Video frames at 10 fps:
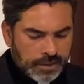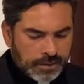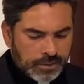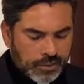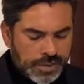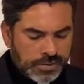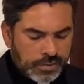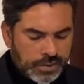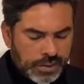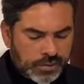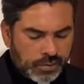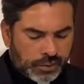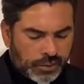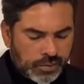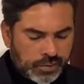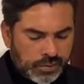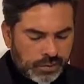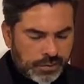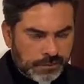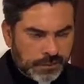No me escondas tu
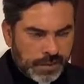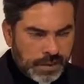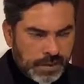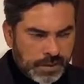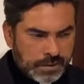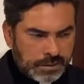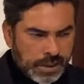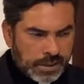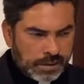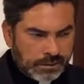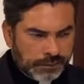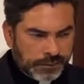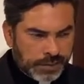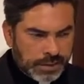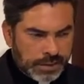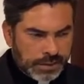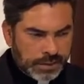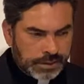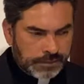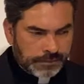rostro, ya que confío en ti.